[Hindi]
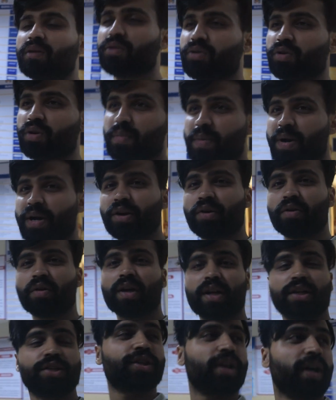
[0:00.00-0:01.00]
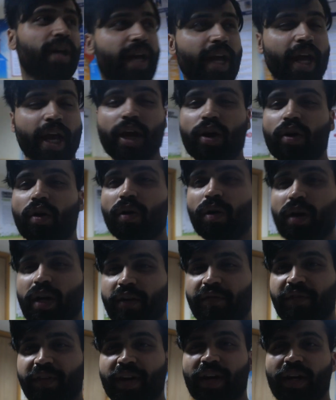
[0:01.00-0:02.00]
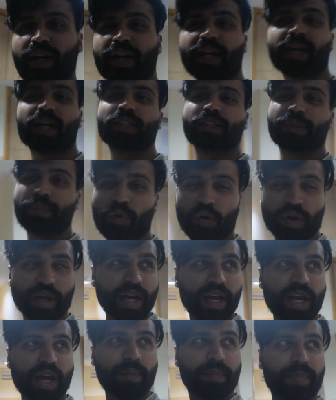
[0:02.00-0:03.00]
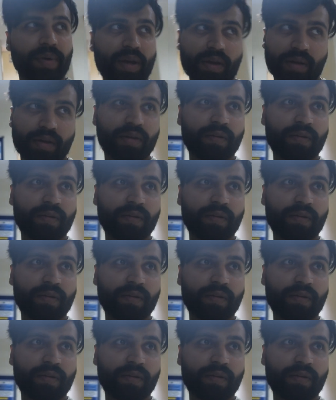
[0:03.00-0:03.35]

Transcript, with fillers: तो हमारे कॉलेज का एक और डिफ़िकल्ट डे ख़त्म हो गया यहाँ पे